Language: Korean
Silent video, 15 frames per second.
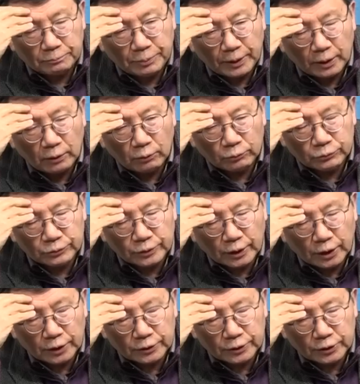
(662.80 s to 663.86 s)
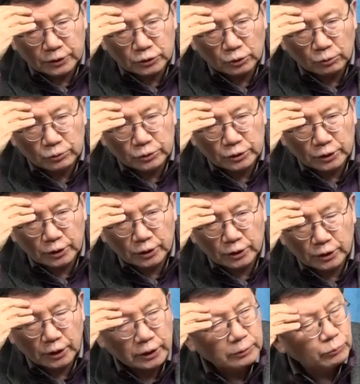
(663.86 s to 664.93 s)
페일로드가, 그러니까
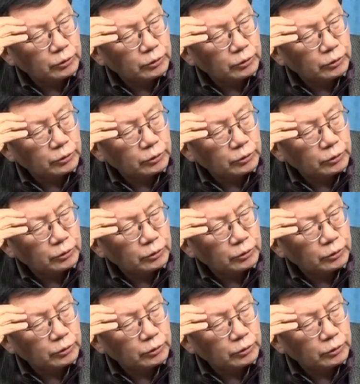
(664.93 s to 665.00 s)
적재량이